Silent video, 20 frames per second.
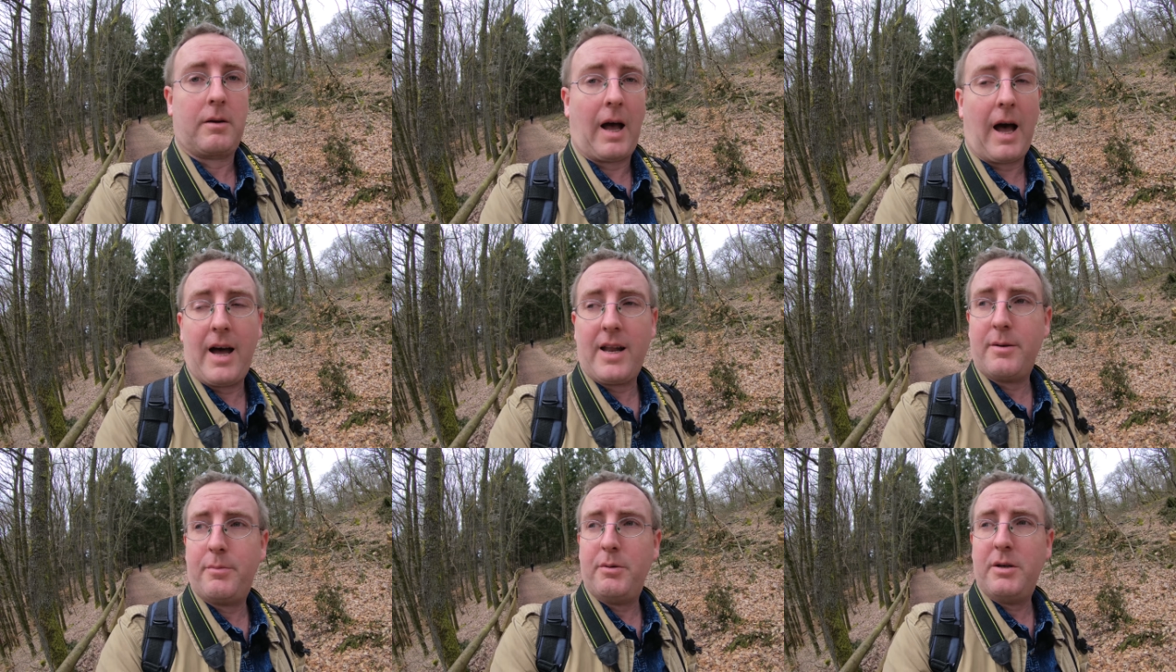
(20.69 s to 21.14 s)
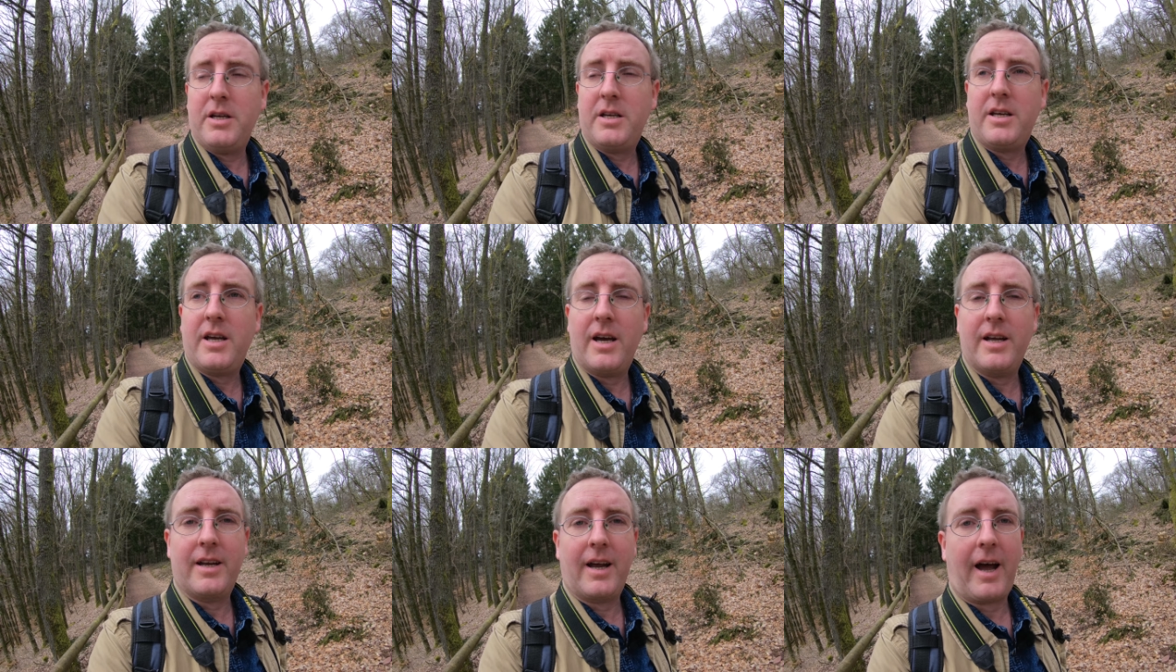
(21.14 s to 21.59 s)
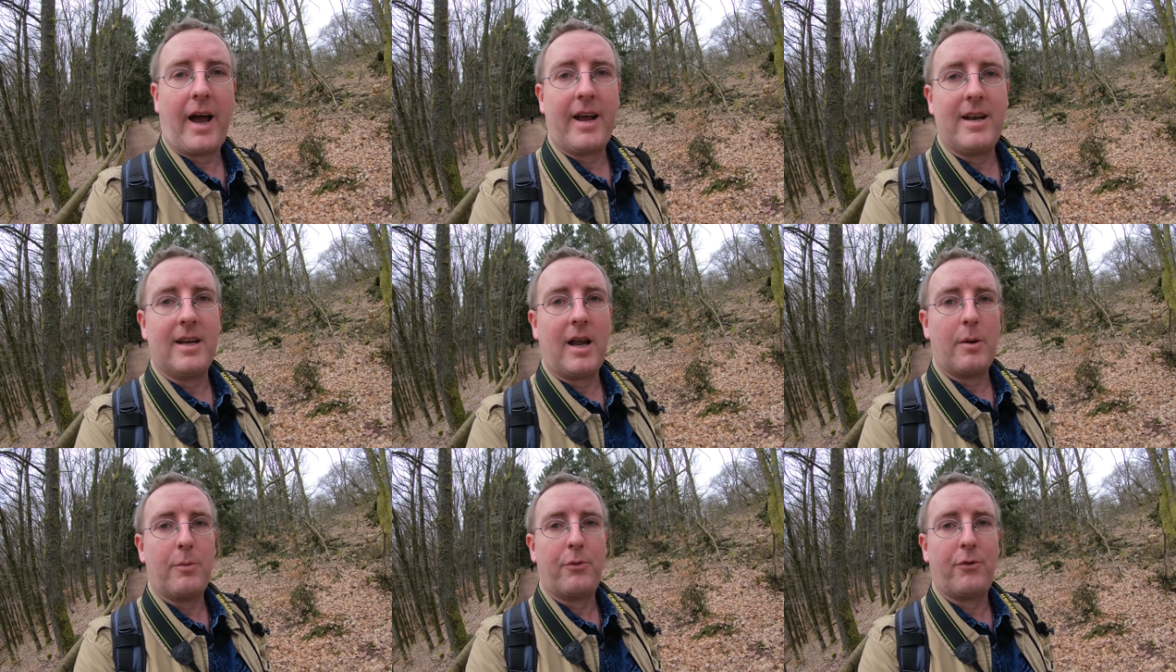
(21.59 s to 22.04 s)
gerade bin ich hier ein
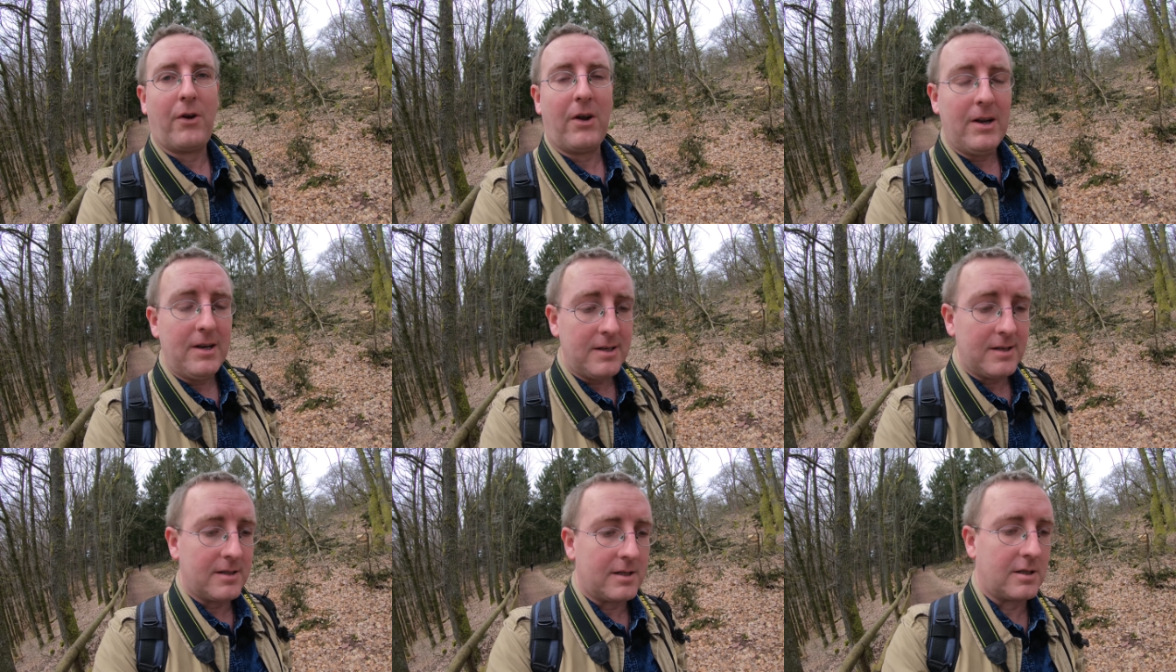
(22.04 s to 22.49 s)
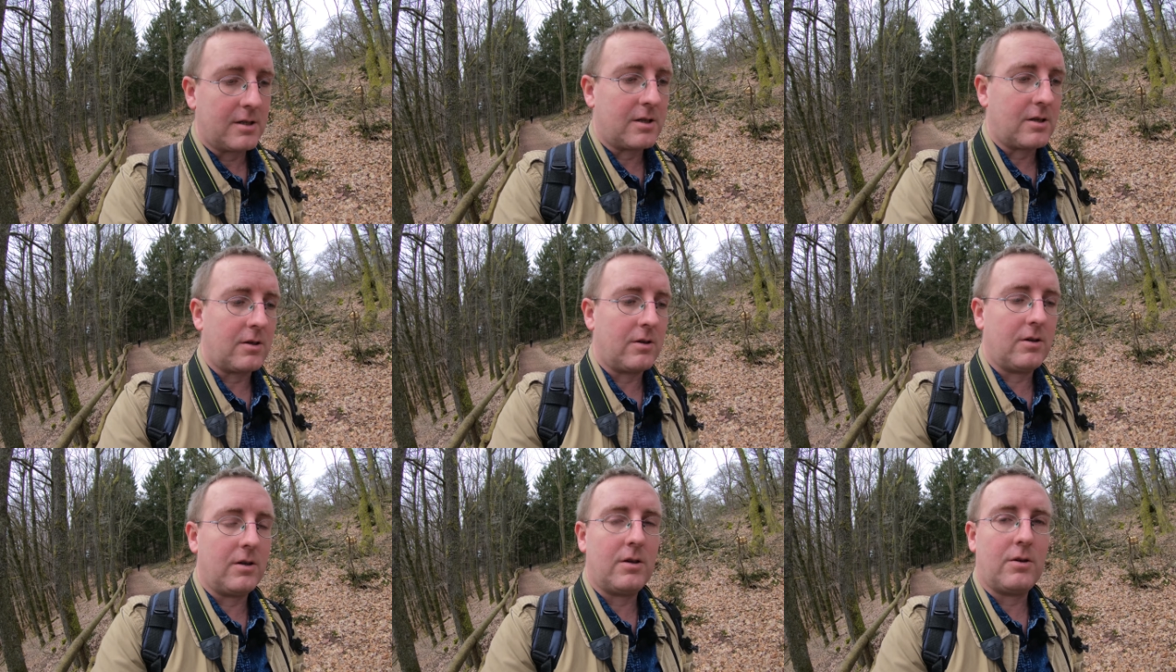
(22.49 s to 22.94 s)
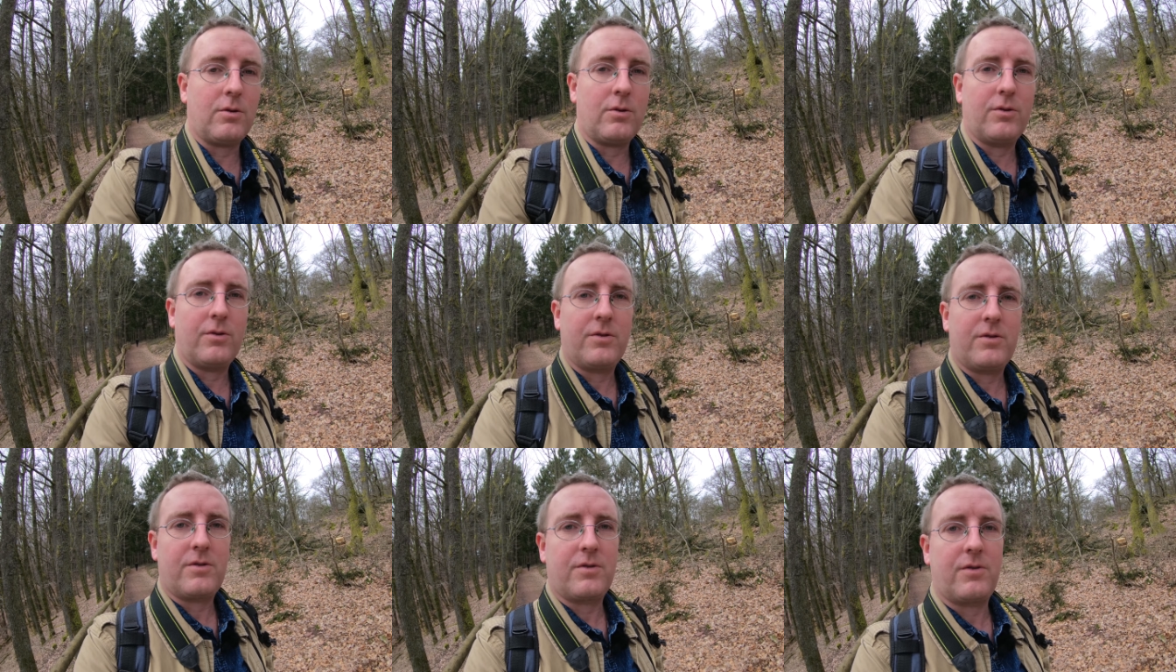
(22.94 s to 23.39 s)
bisschen im Saarland äh,
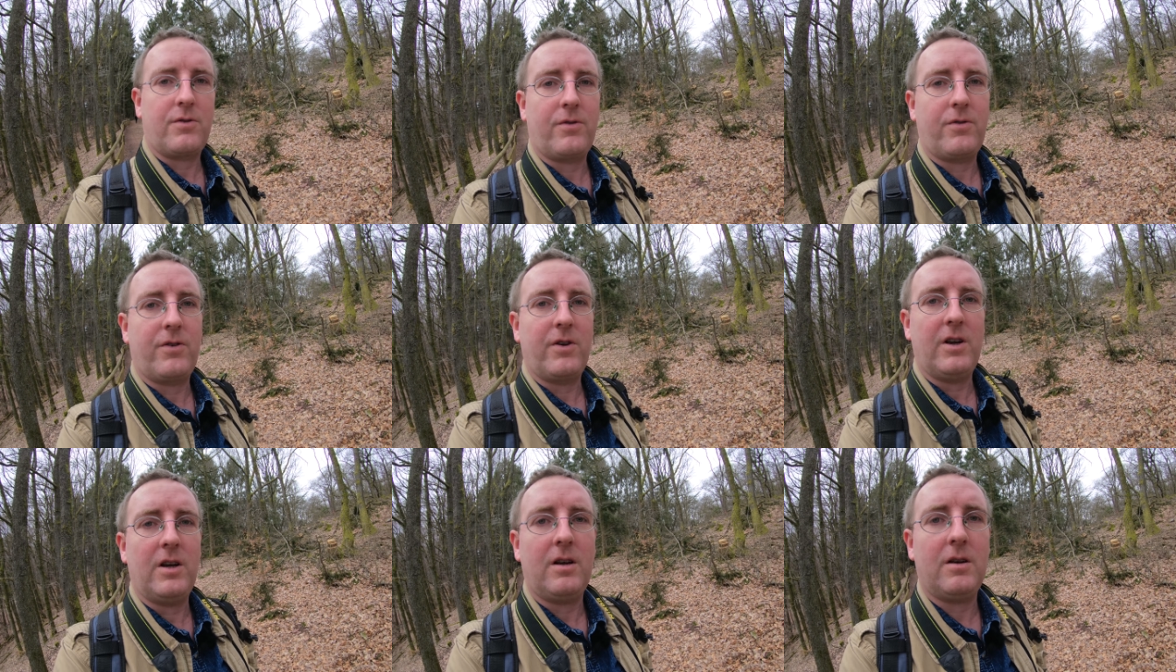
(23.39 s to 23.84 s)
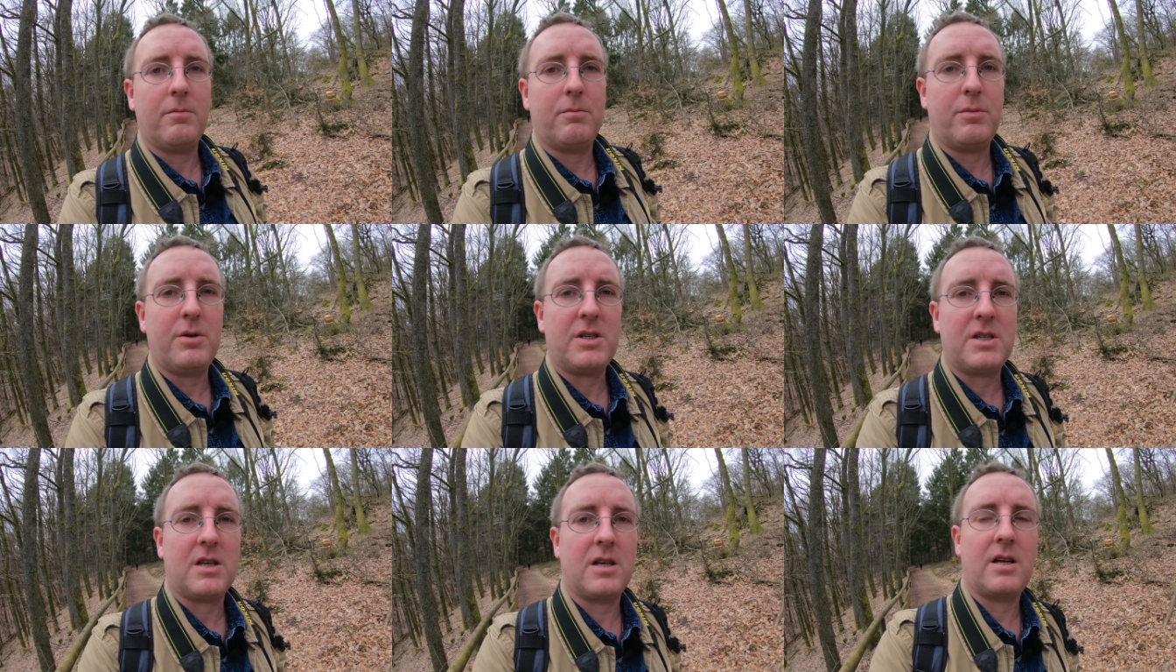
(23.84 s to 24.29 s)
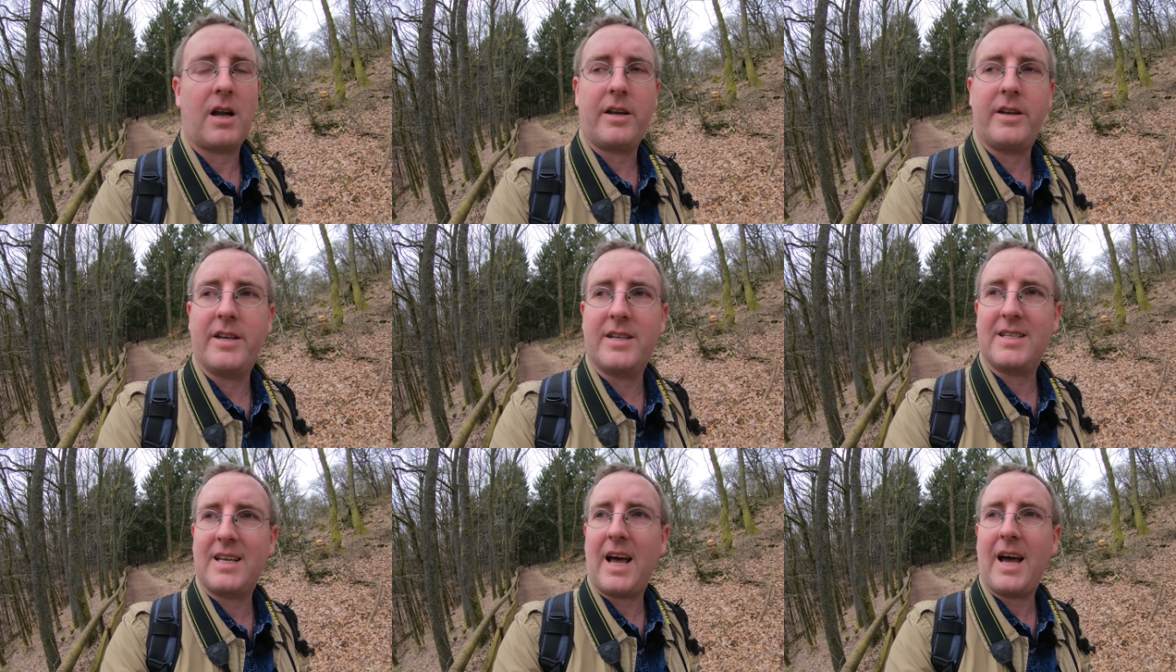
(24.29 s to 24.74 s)
und will ein bisschen
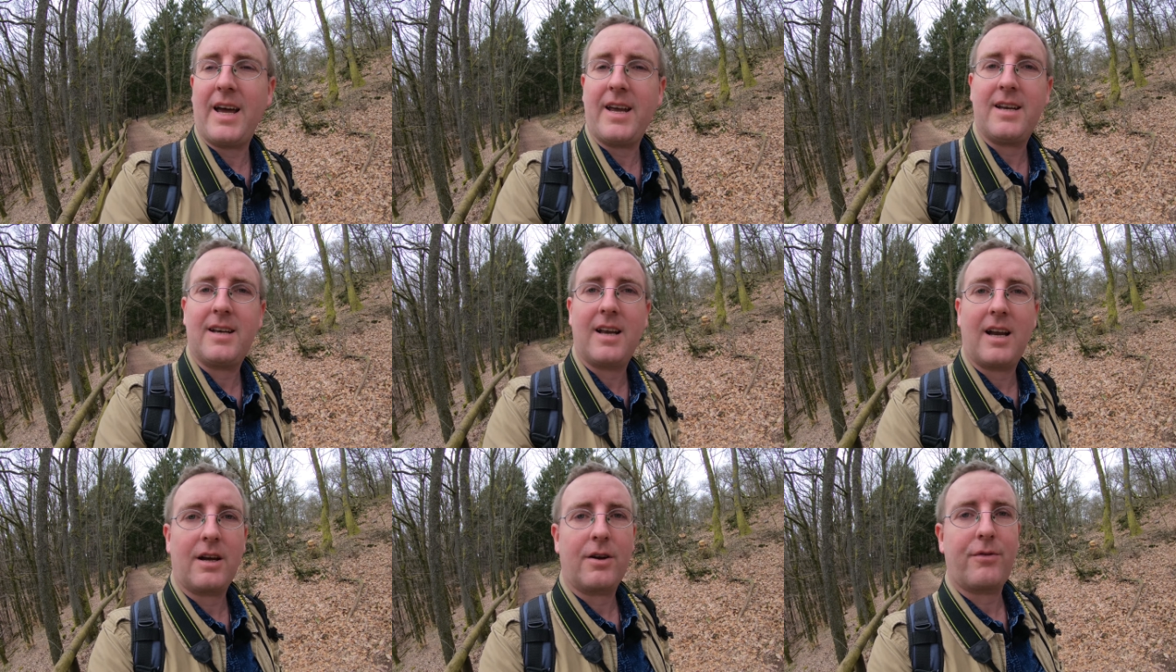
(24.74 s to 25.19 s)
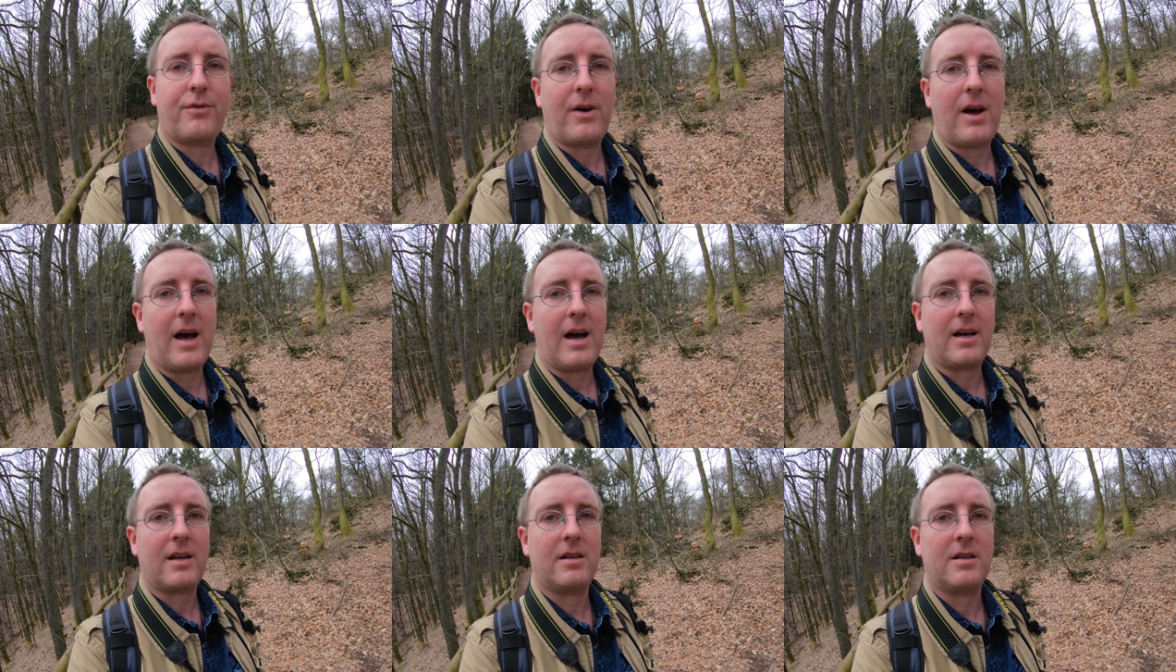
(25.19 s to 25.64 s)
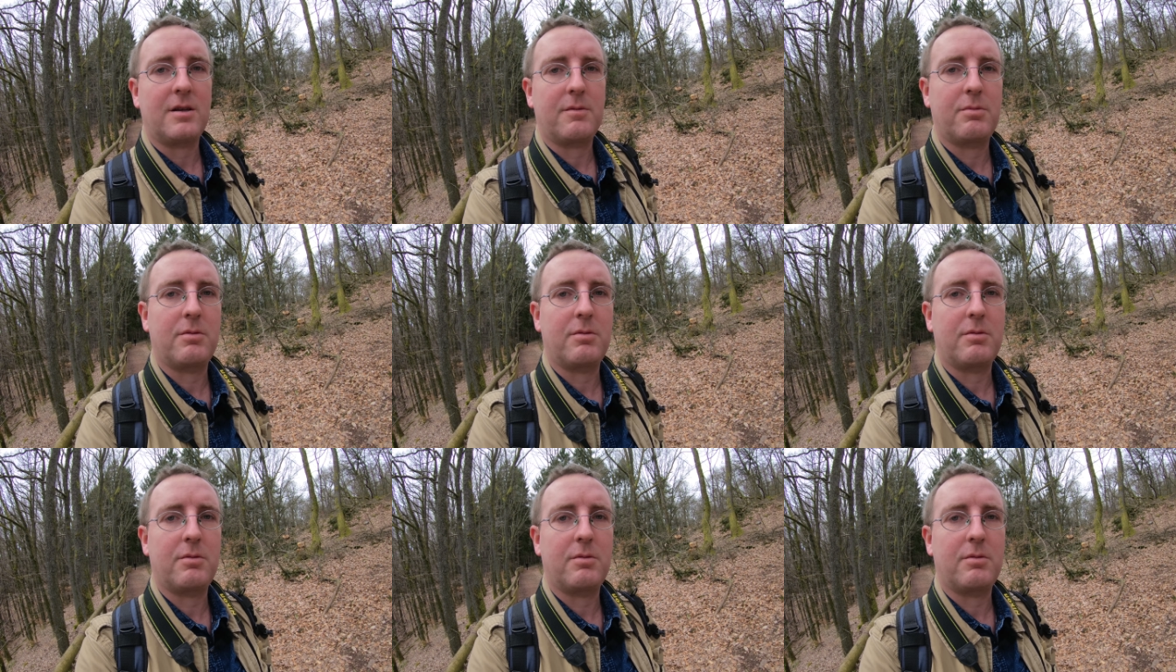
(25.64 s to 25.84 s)
an der Saar entlang fahren.